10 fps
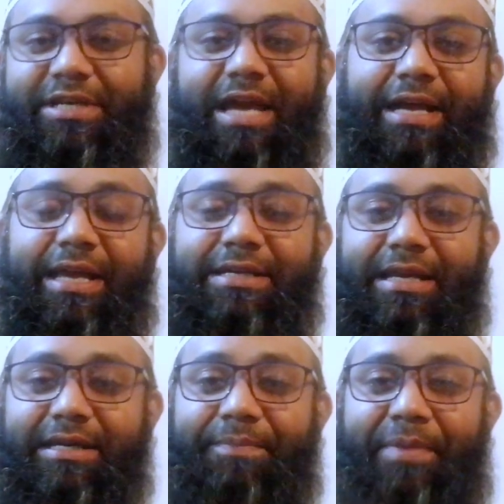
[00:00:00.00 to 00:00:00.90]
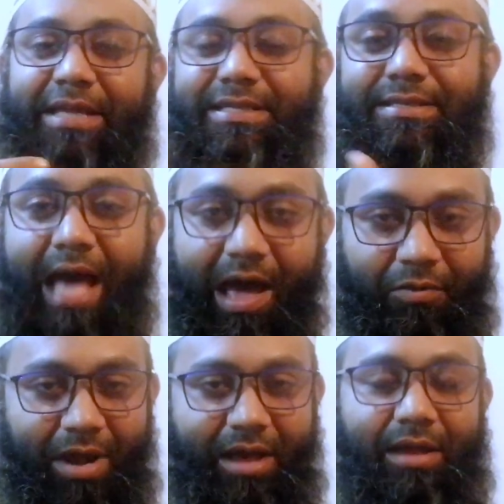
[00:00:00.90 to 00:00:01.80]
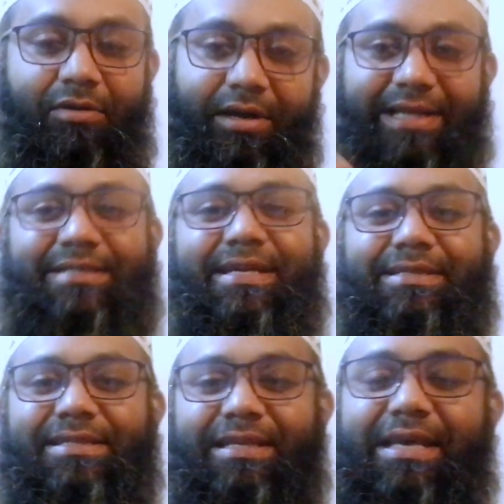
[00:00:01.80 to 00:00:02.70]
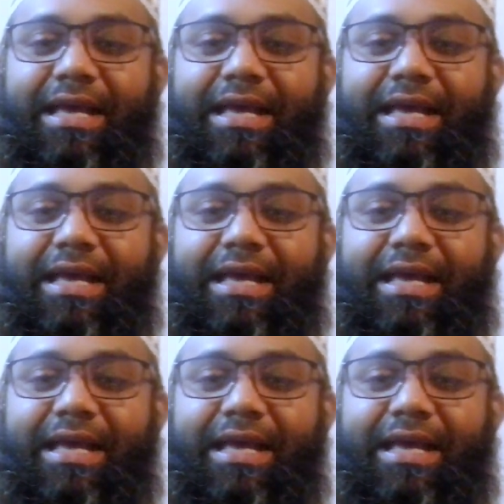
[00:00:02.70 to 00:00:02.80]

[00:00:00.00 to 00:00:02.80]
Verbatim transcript: ঠিক আগে এটা একটা প্রাচীন ধারণা নট এক্স্যাক্টলি